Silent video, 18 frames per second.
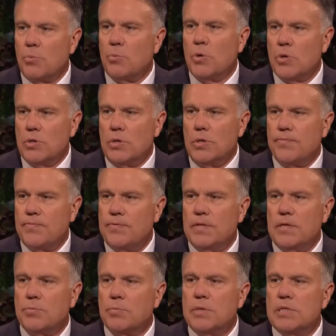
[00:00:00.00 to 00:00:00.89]

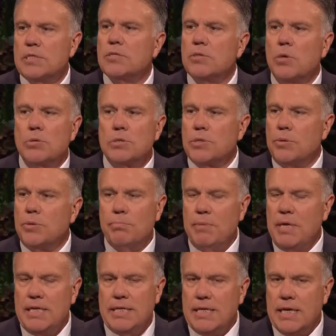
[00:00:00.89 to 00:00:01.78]
lleno de redes
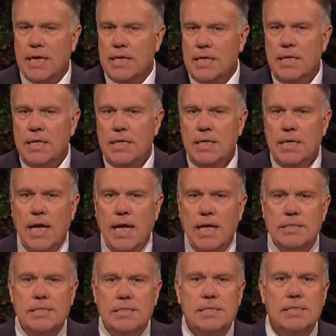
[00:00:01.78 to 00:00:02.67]
sociales
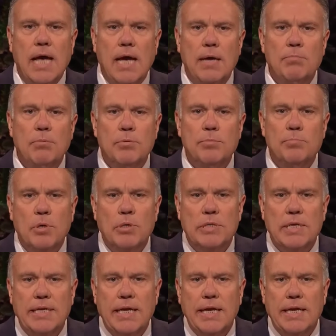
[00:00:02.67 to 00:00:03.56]
y
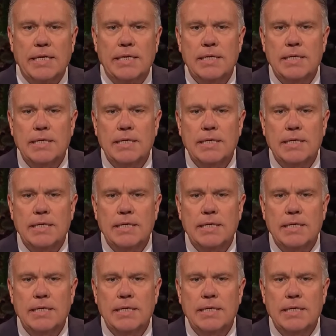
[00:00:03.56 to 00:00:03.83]
ciberacoso.